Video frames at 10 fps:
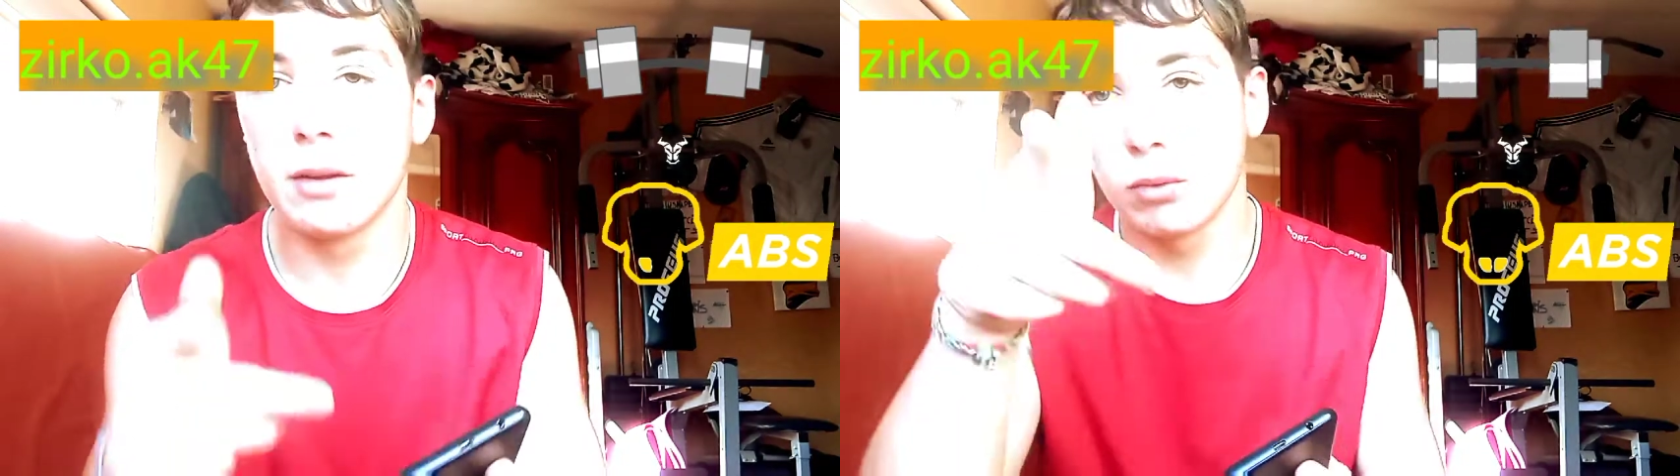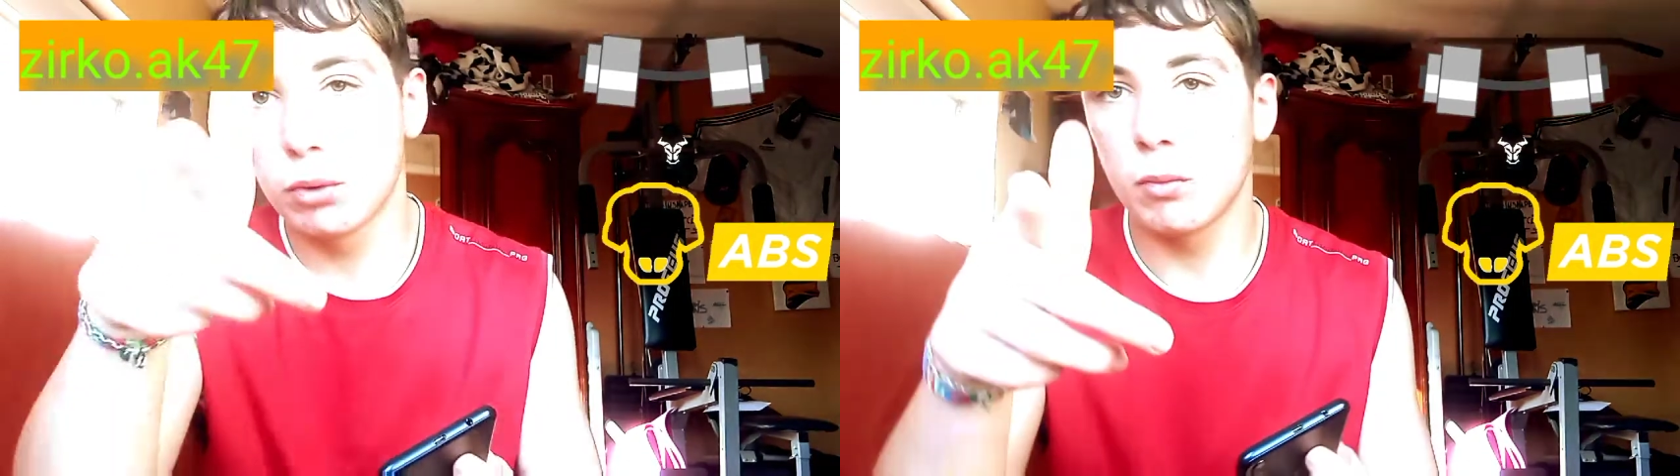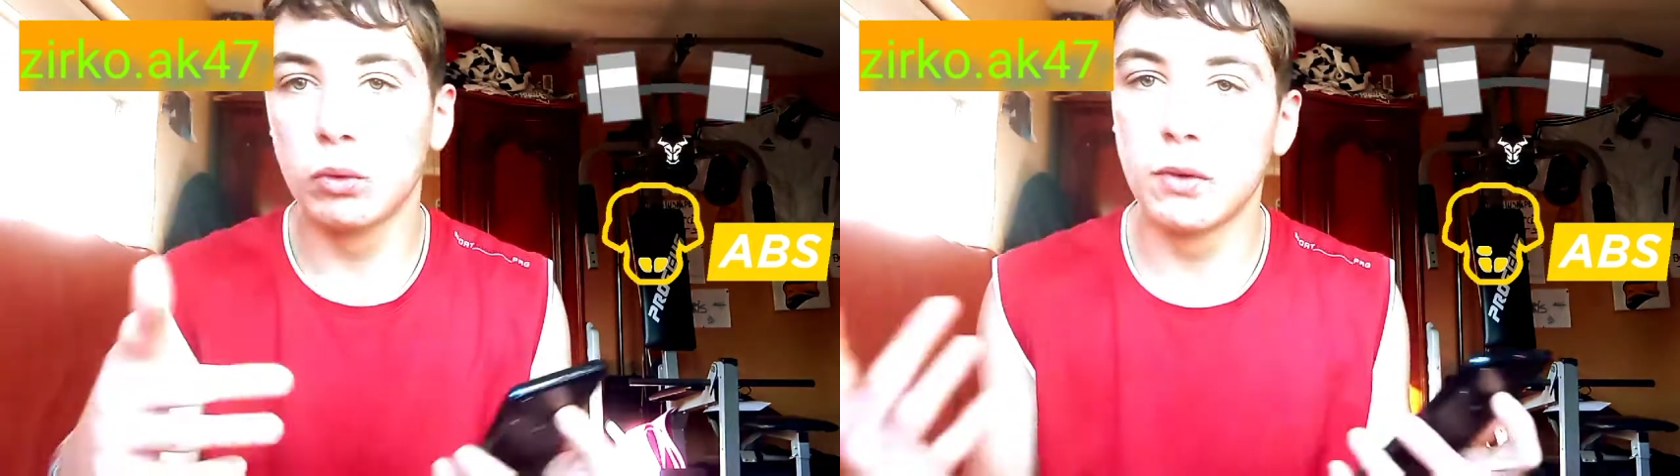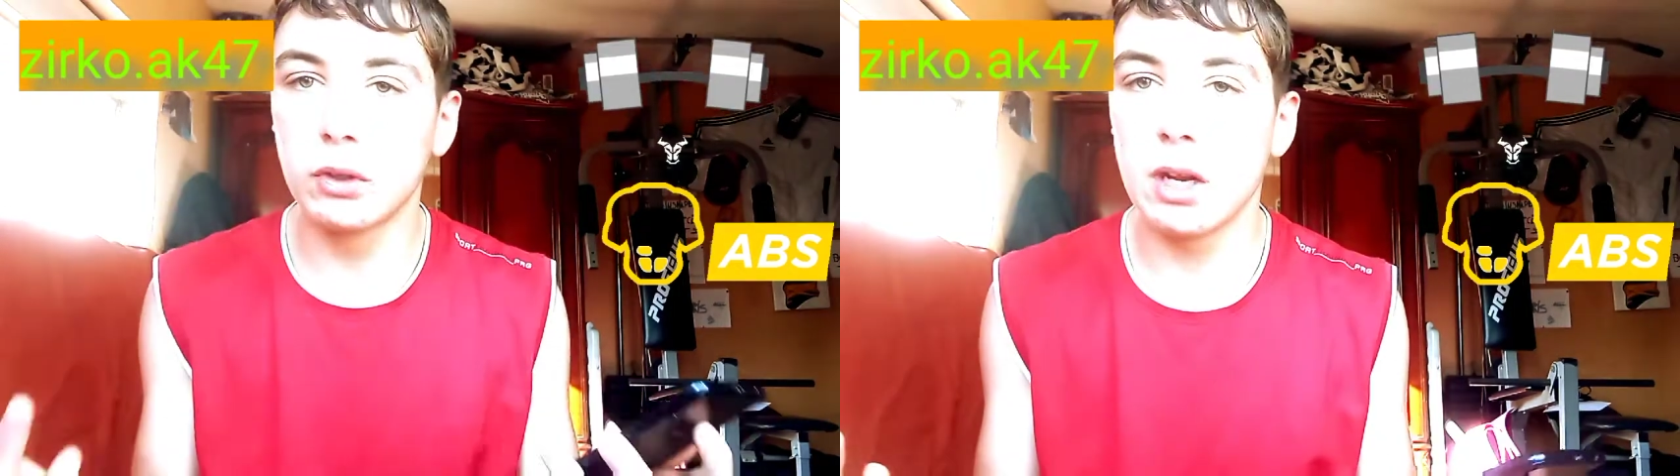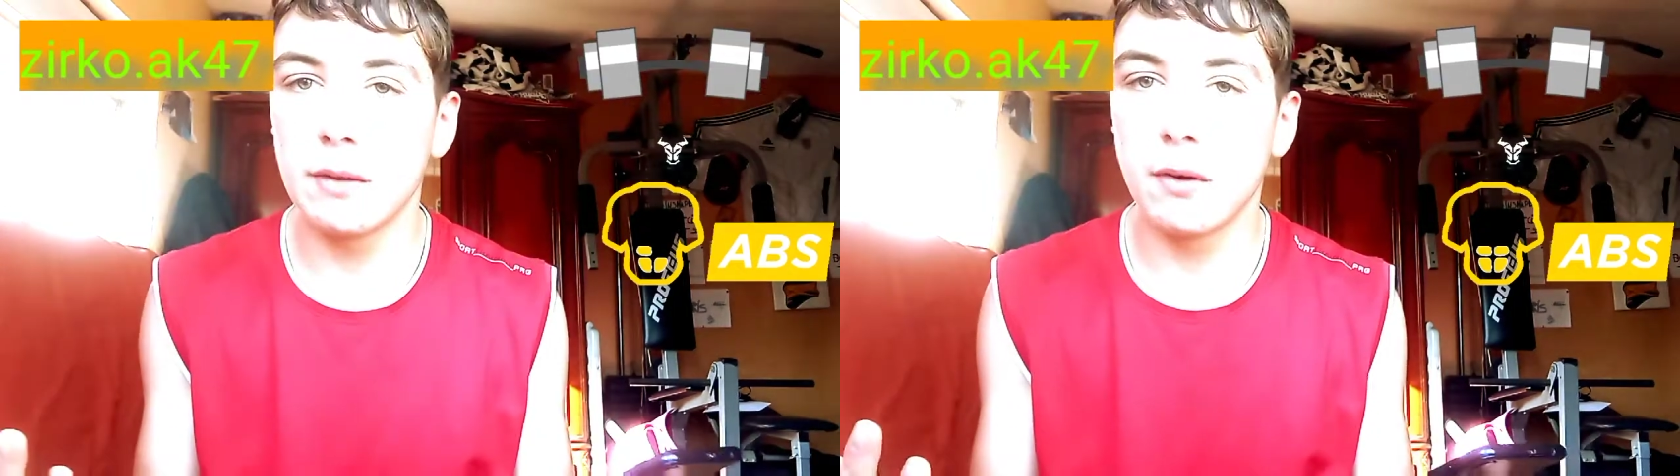c'est sur
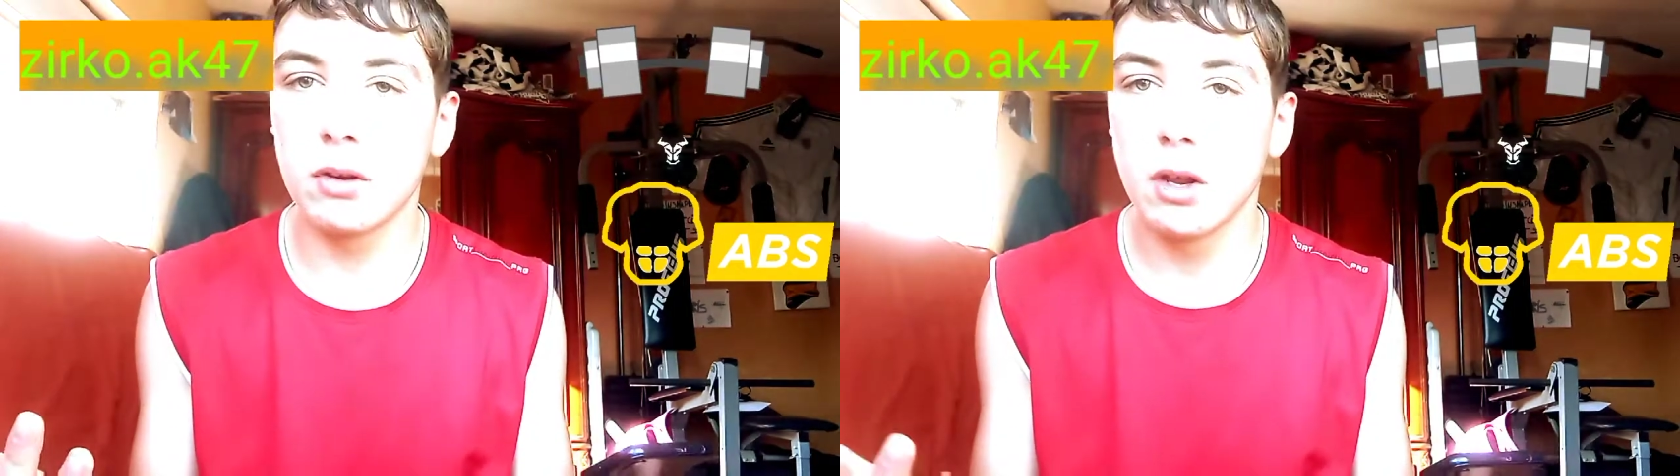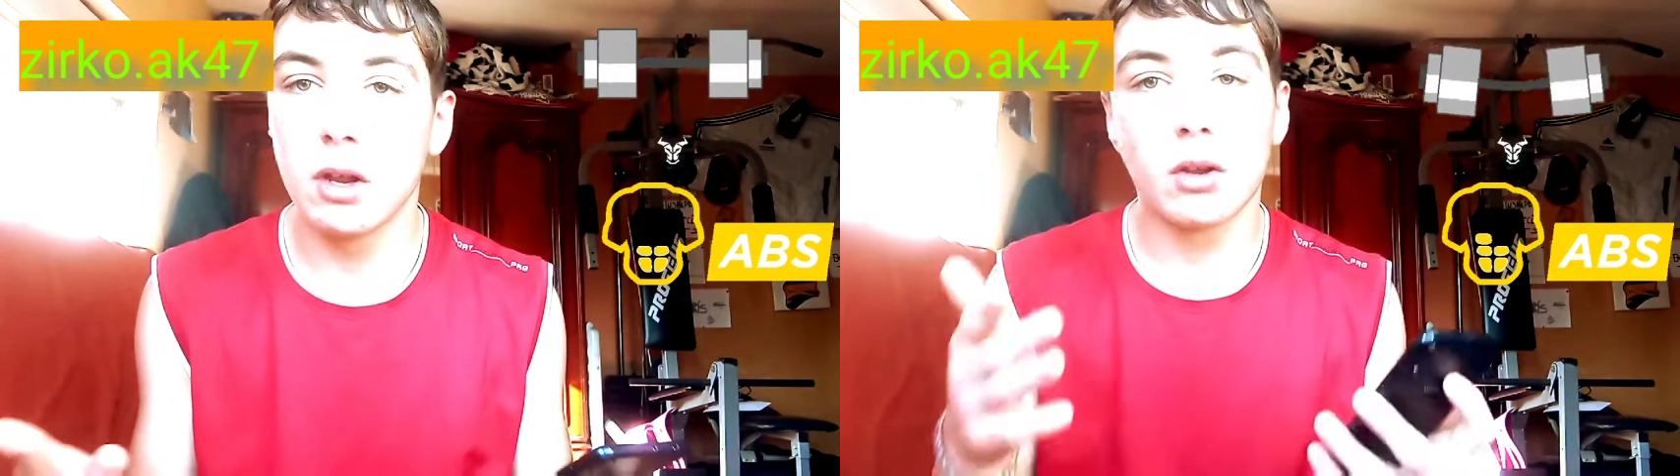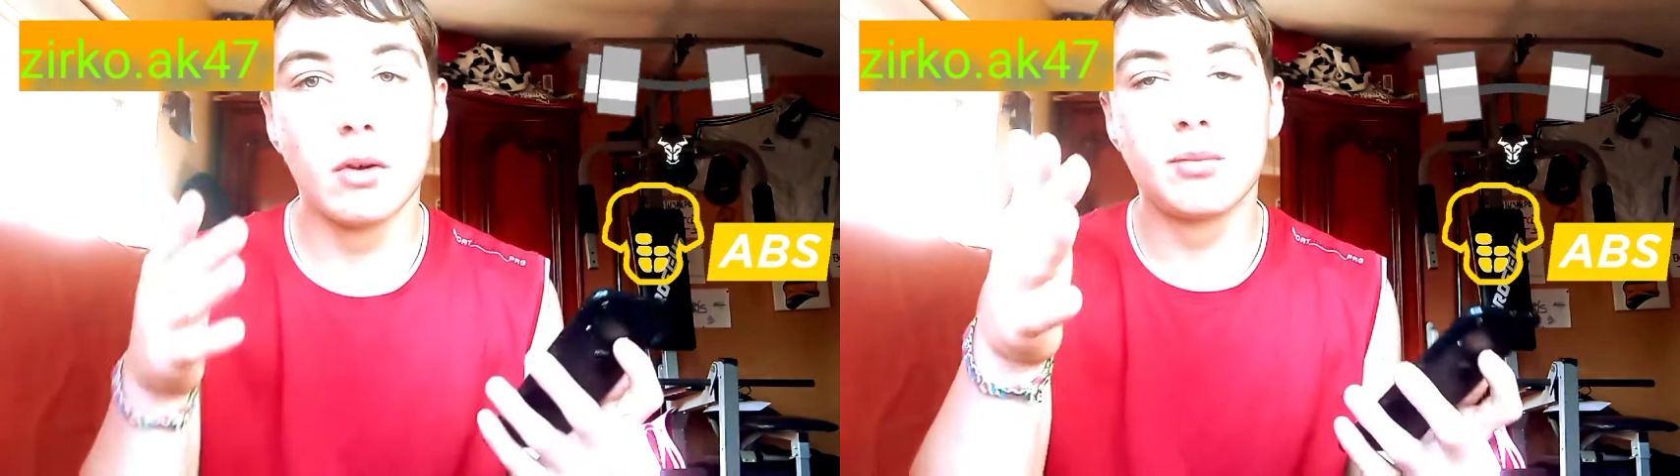mon nouveau téléphone